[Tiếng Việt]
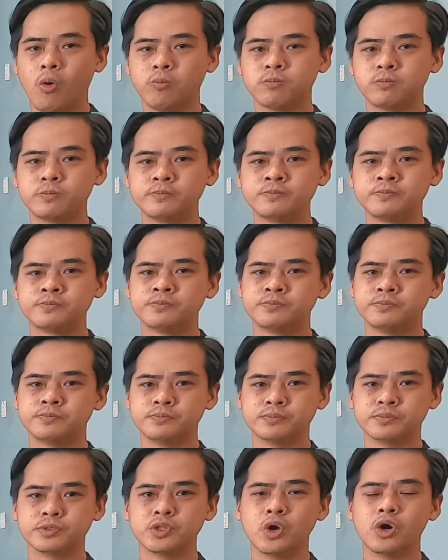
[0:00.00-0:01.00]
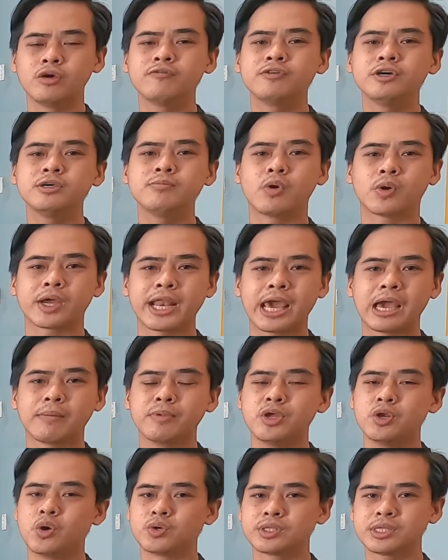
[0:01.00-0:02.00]
U1 đối với một cái
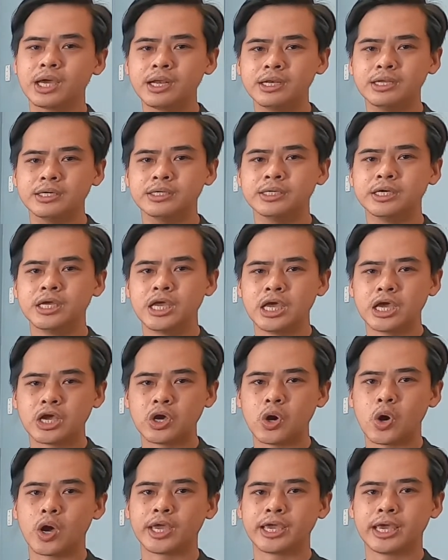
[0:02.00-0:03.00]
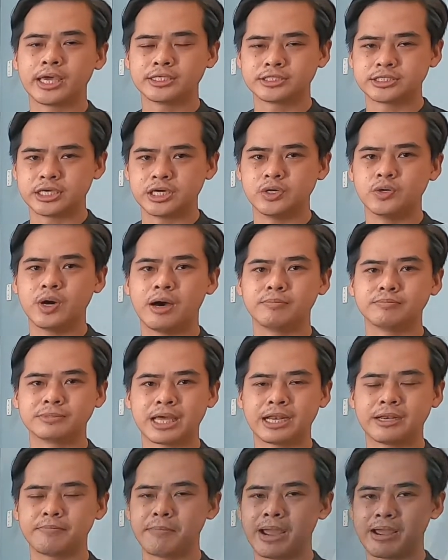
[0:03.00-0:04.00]
đàn piano chất lượng ngoài sở
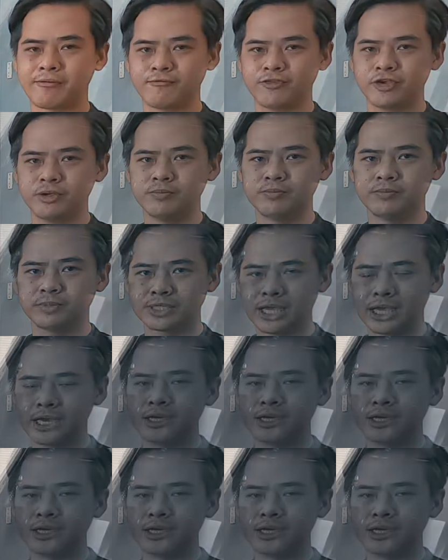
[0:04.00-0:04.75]
âm thanh bàn phím